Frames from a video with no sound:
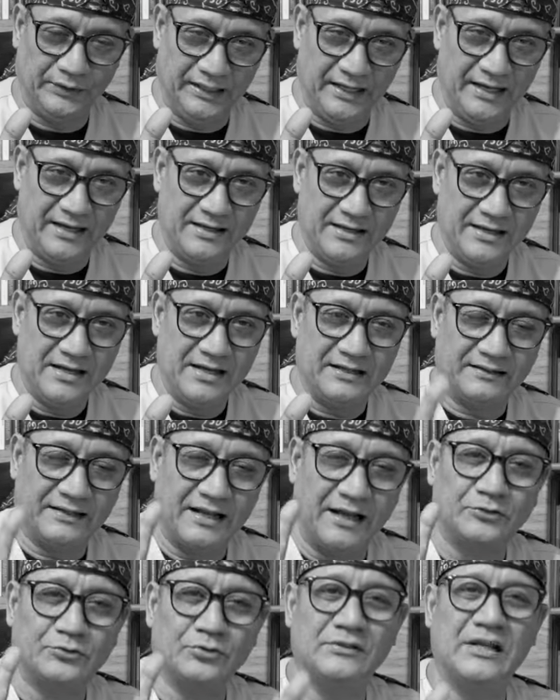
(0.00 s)
ya
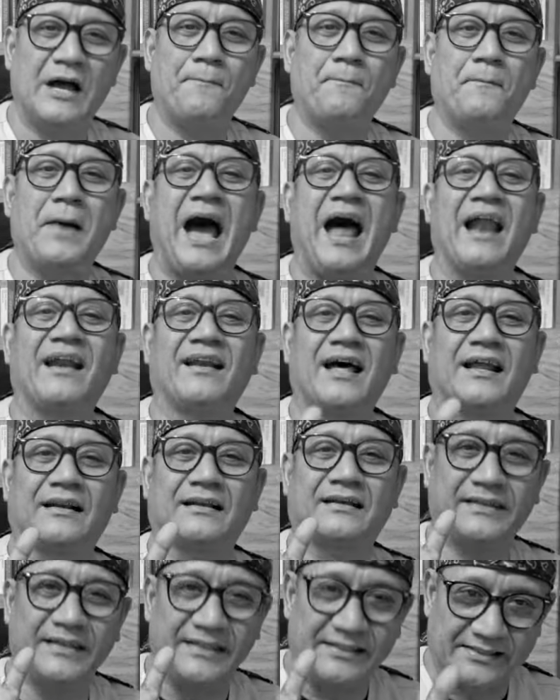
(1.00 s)
dan sudah
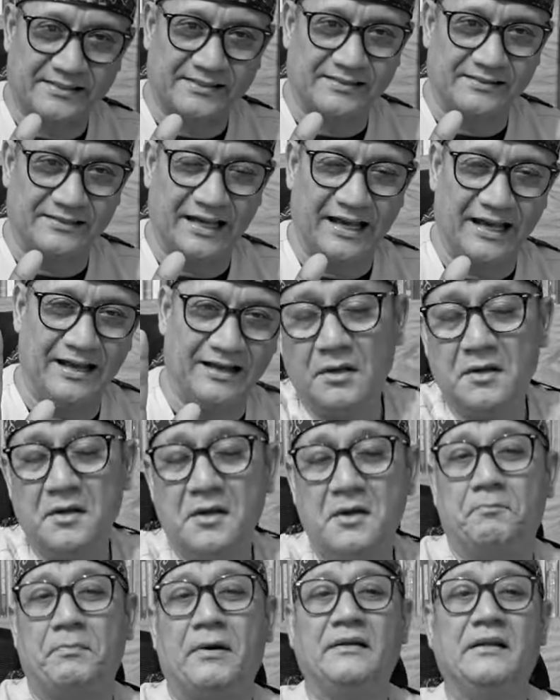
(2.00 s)
anarkis ya.
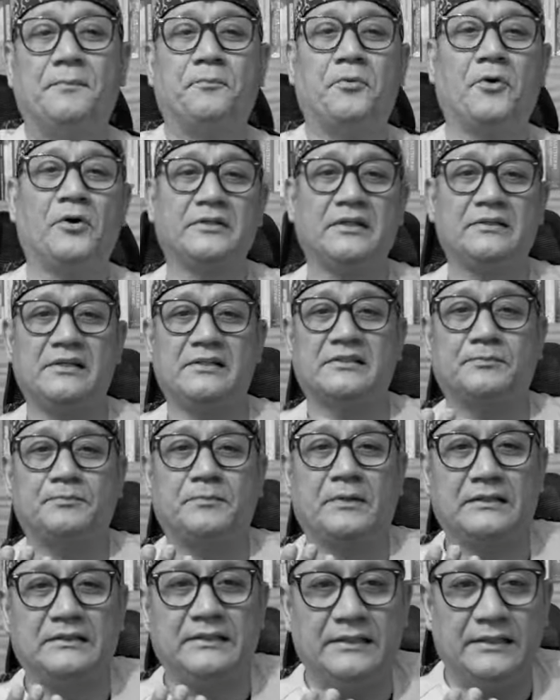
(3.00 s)
Pada posisi
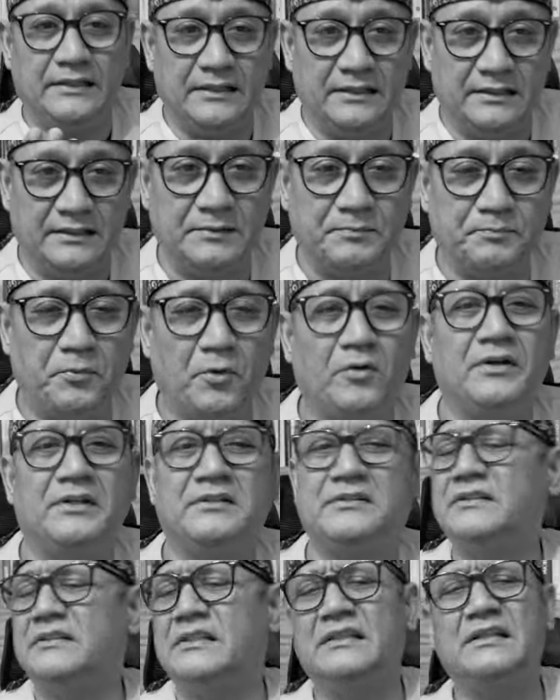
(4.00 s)
seperti ini
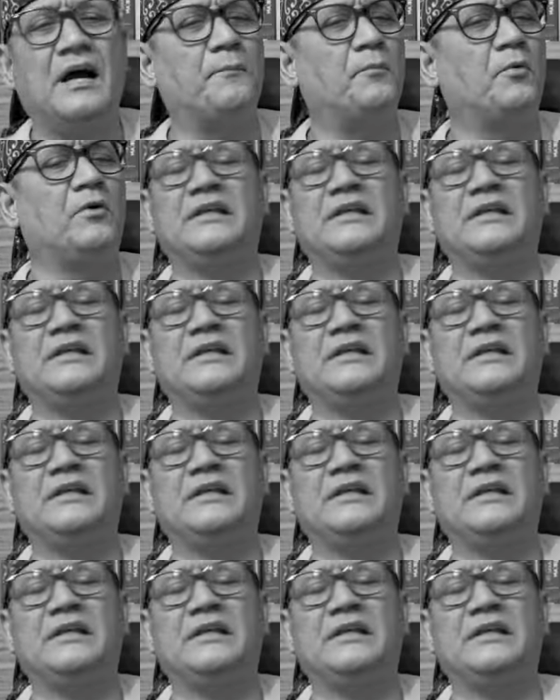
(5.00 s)
polisi tidak